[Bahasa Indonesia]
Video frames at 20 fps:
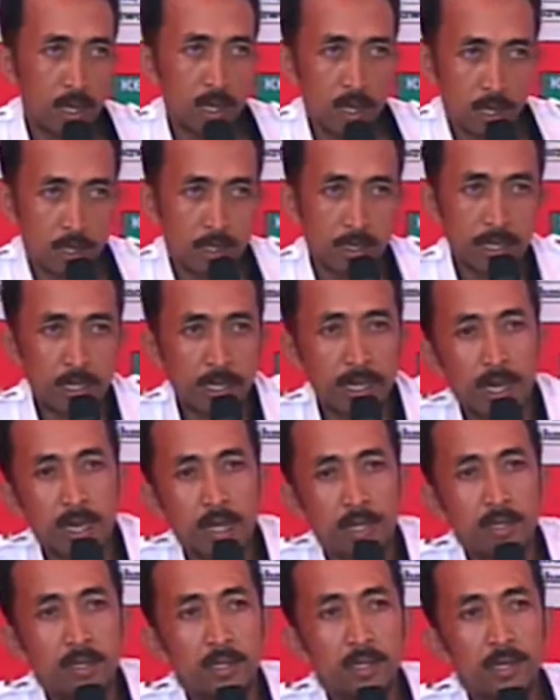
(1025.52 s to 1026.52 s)

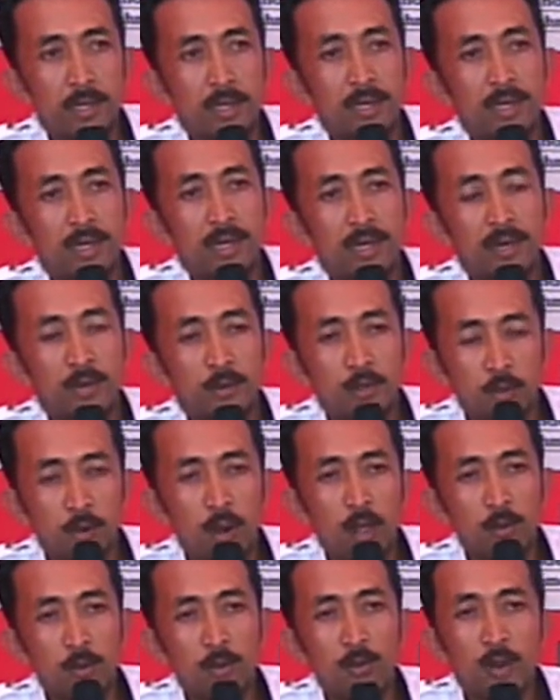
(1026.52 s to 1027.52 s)
sekian eh,
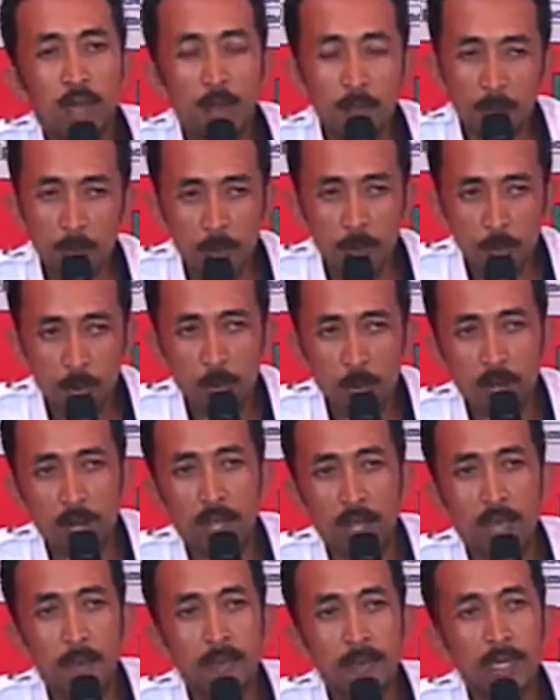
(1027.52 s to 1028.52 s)
usulan-usulan uh, maupun program
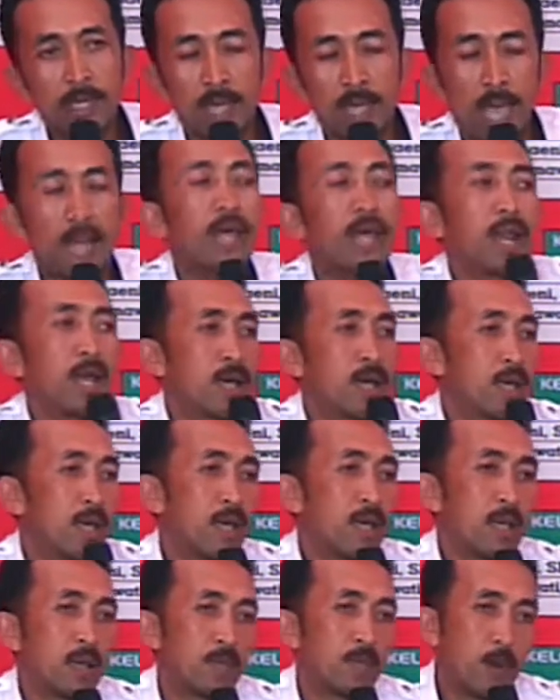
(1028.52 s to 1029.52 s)
kami ya hmm. adalah
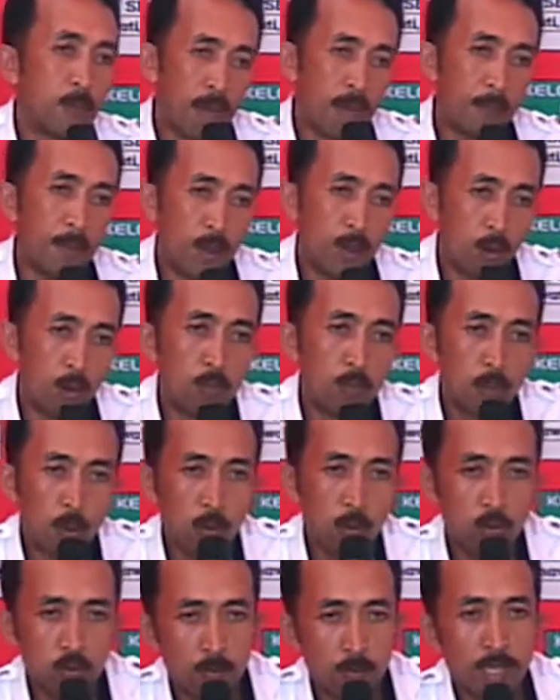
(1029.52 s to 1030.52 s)
beberapa kelompok
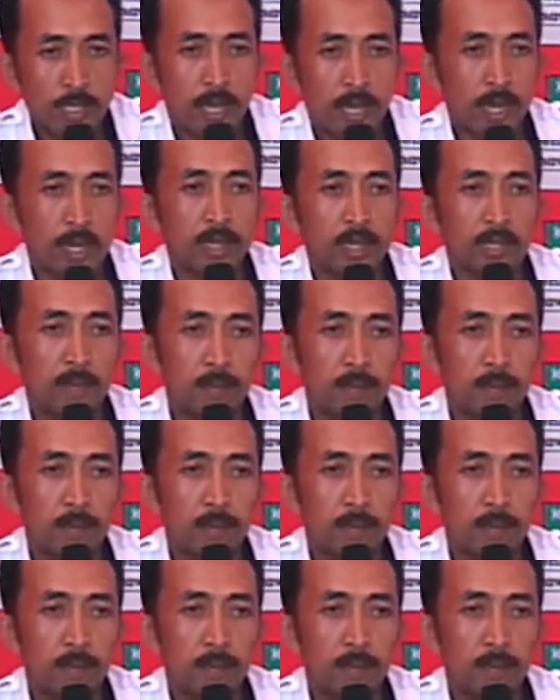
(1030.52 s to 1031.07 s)
oknum masyarakat yang